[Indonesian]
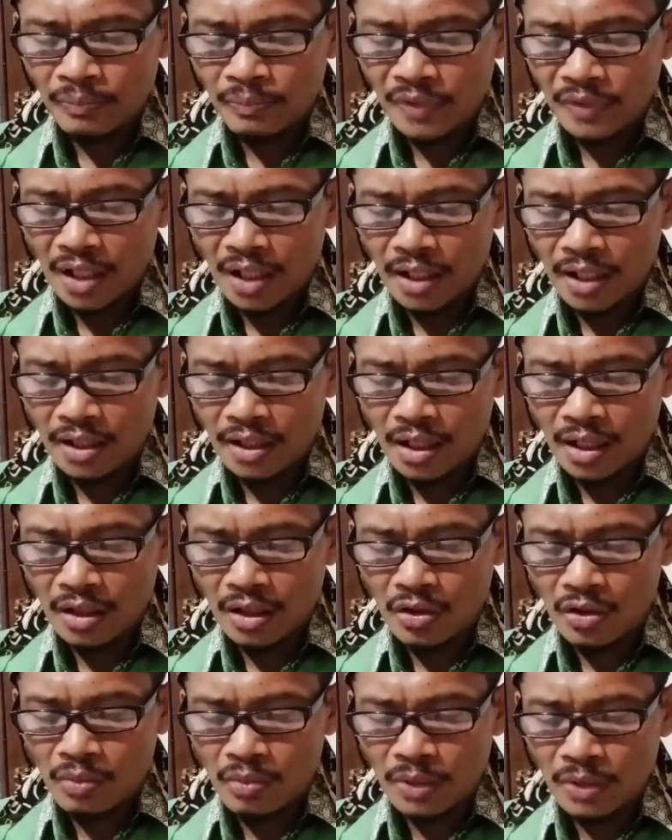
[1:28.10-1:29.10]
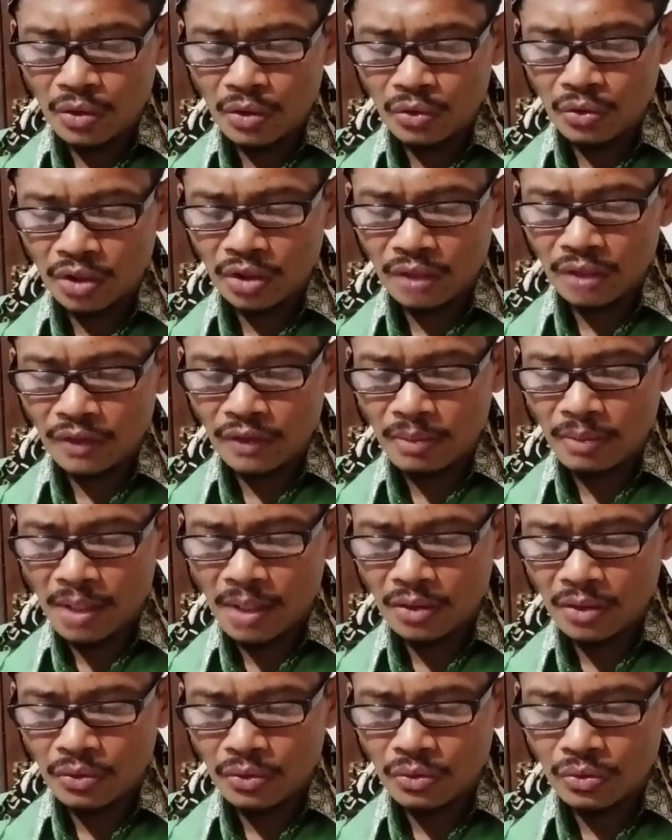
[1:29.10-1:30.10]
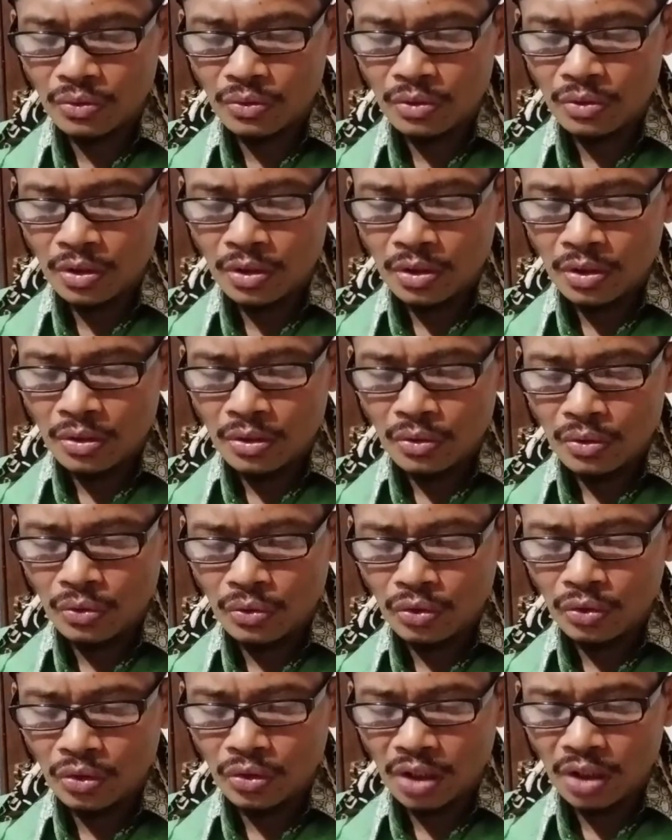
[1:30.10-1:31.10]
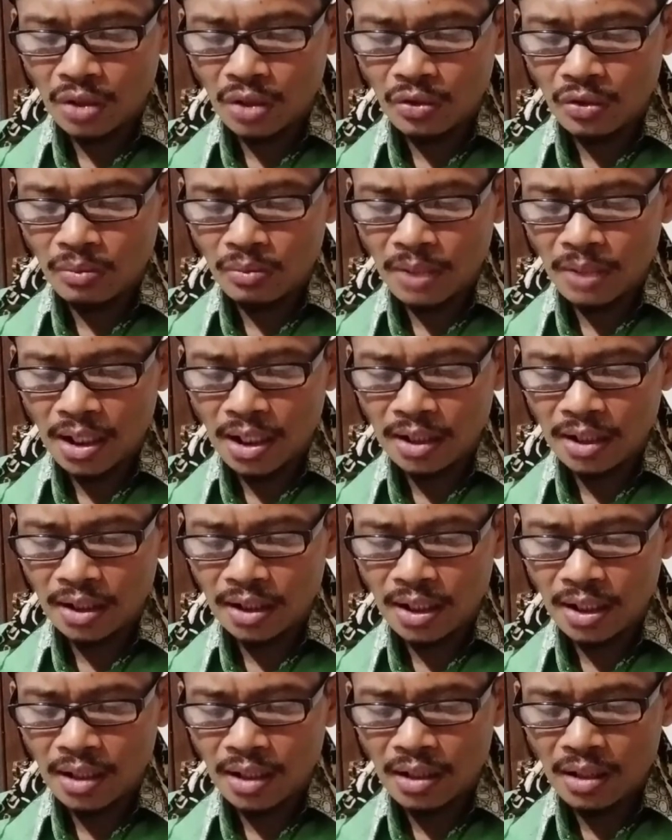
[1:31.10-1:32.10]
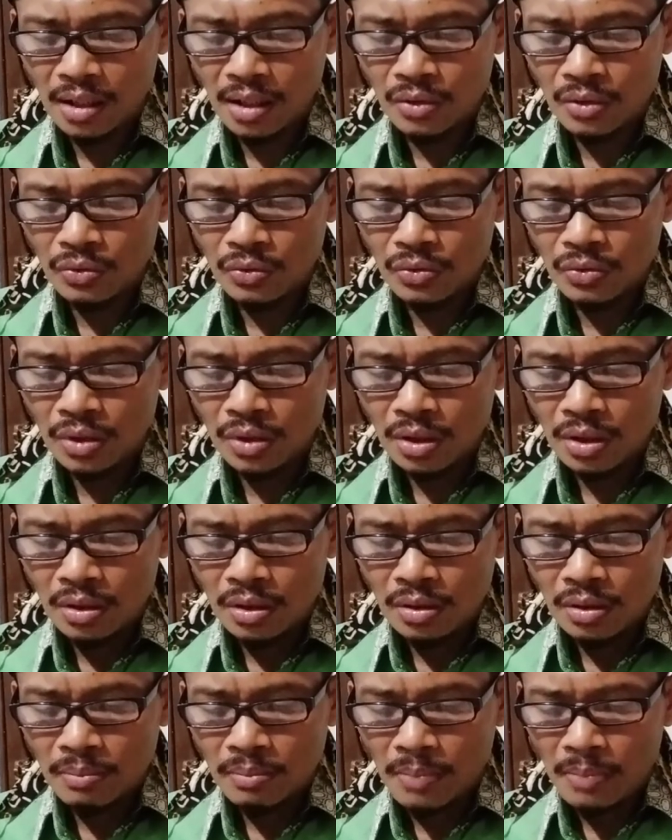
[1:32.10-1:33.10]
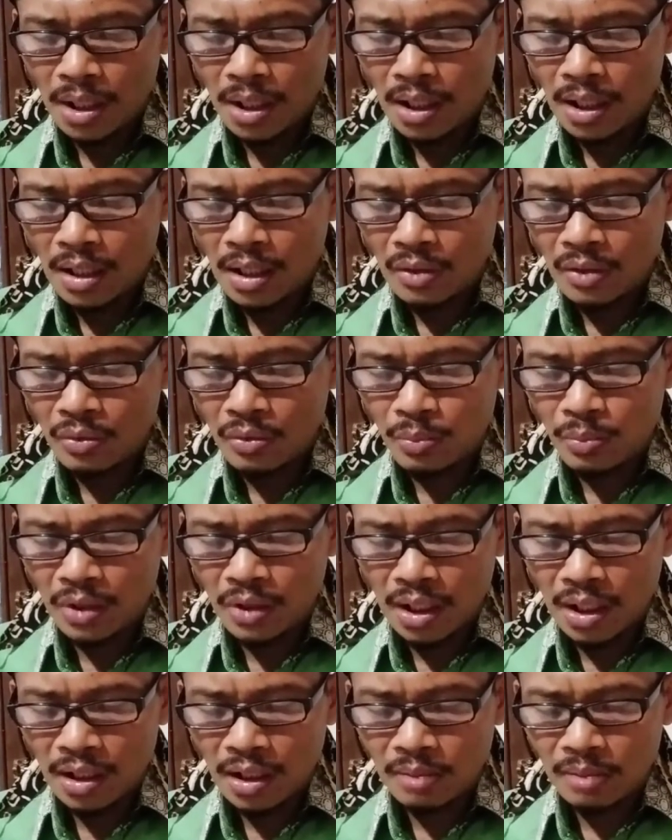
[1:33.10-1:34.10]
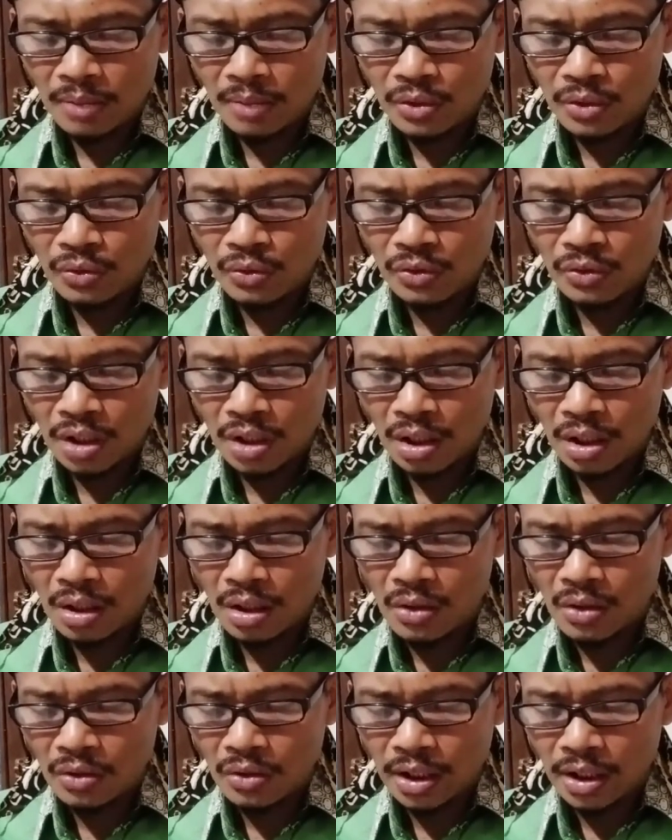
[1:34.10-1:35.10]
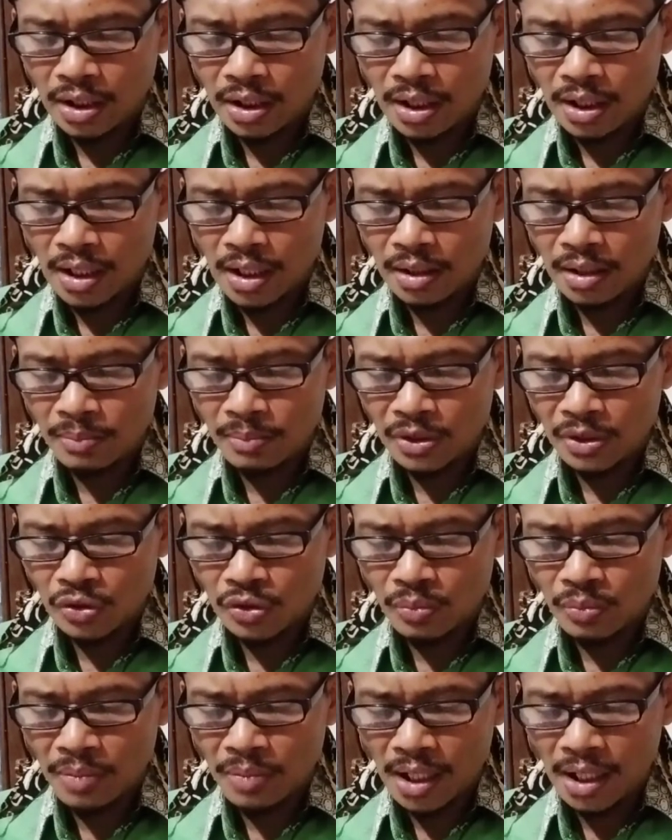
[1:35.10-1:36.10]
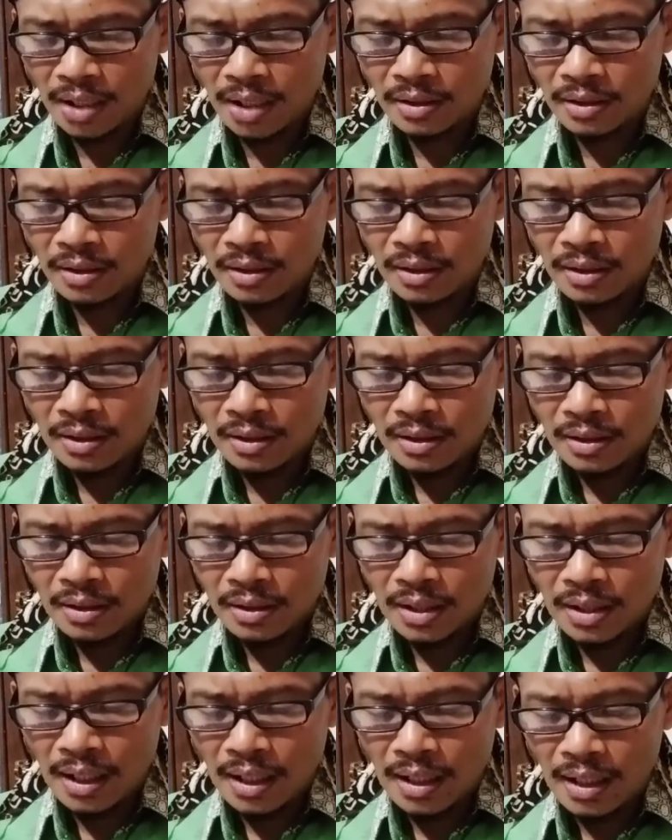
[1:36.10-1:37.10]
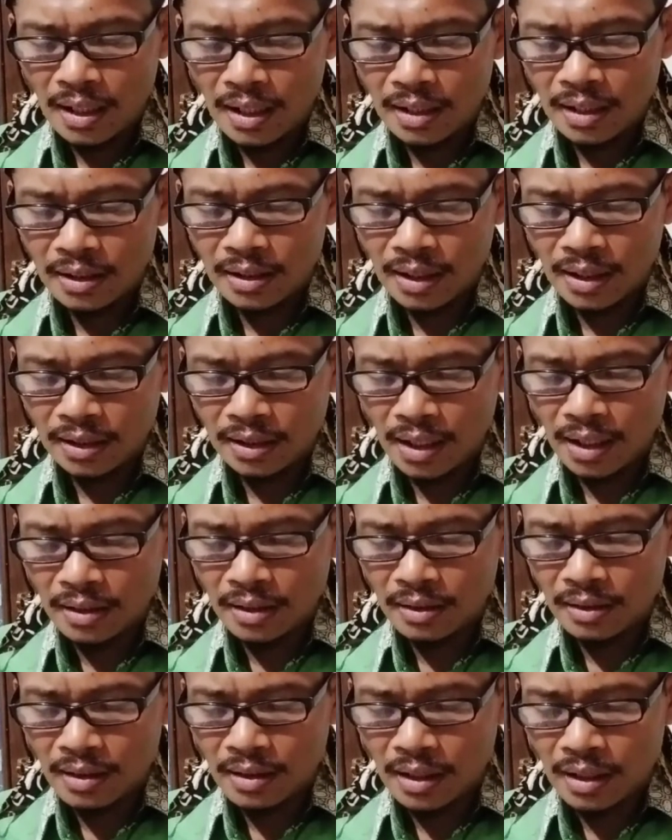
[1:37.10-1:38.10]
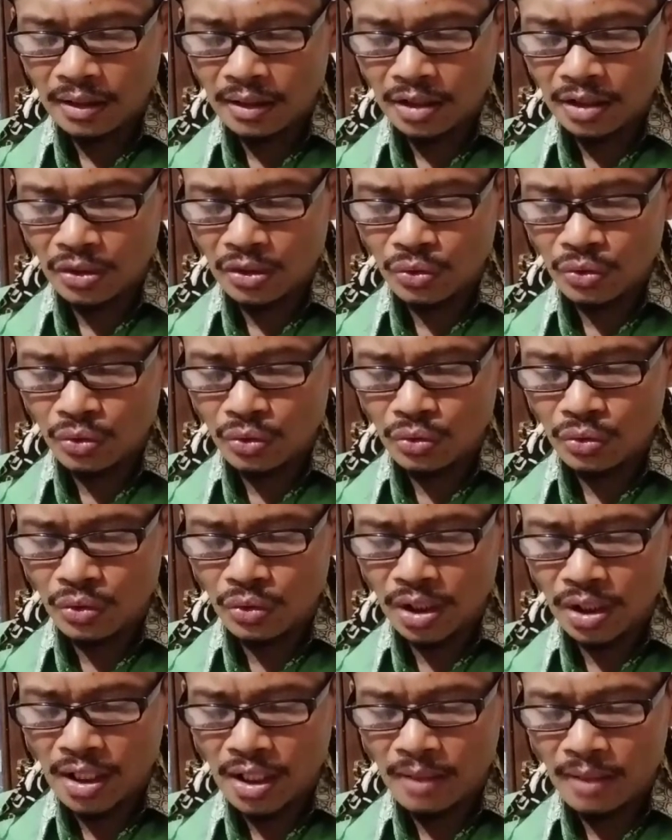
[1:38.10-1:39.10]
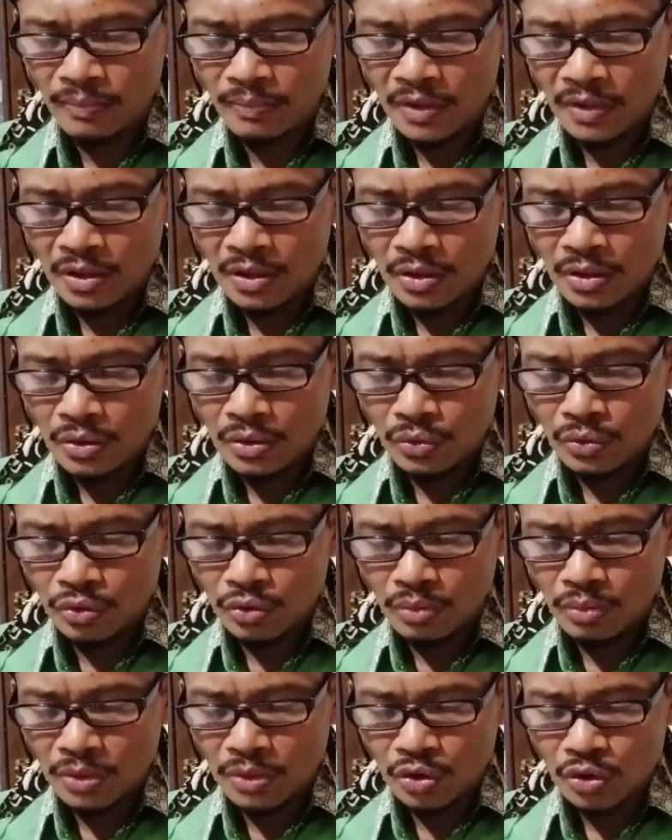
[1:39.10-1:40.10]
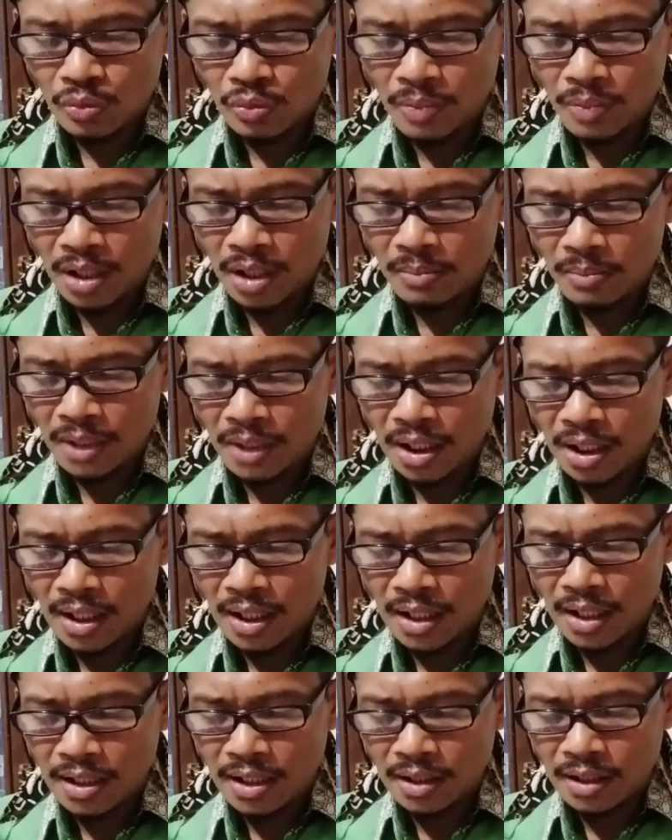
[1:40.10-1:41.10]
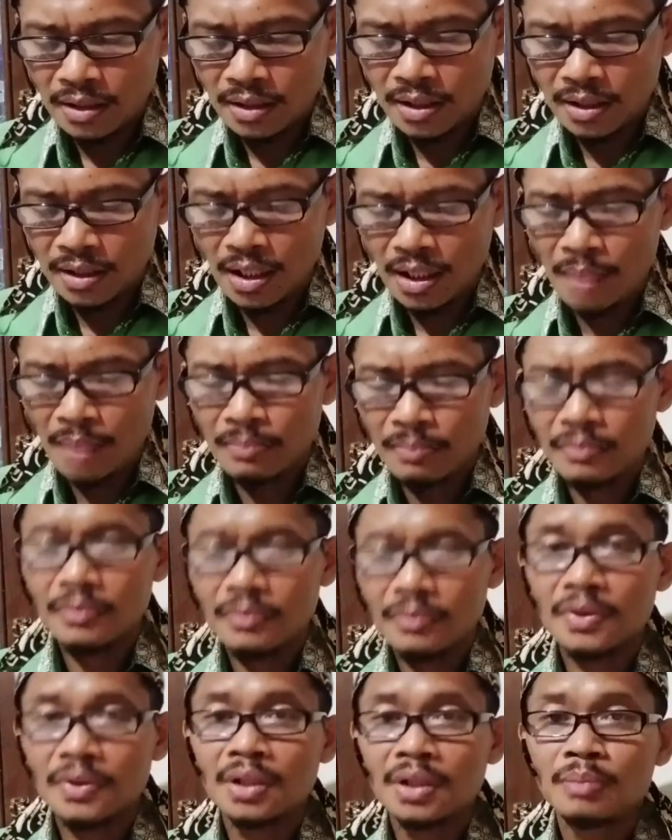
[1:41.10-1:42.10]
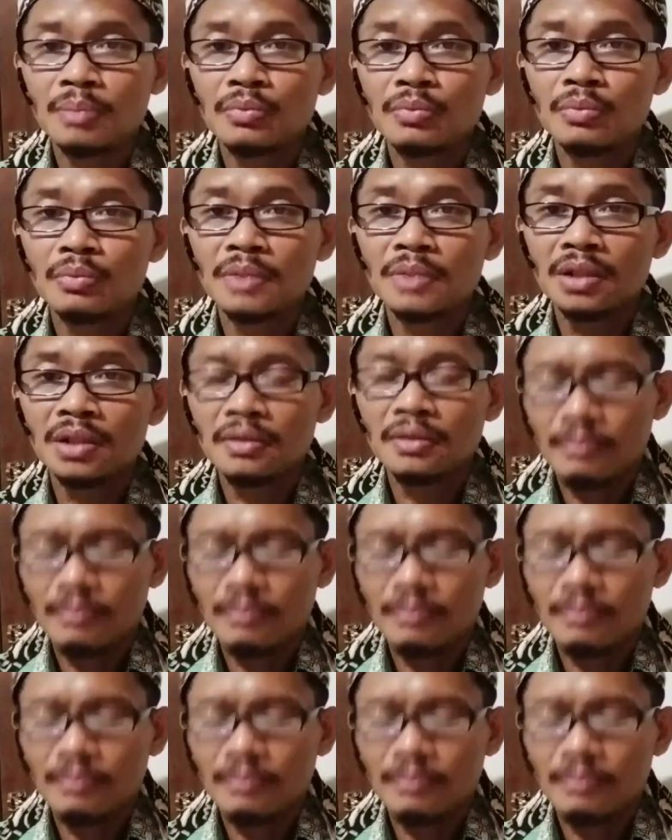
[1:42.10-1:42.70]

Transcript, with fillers: Karena engkau menuruti firmanku, untuk tekun menantikan aku, maka aku pun akan melindungi engkau dari hari pencobaan yang akan datang atas seluruh dunia untuk mencobai mereka yang diam di bumi.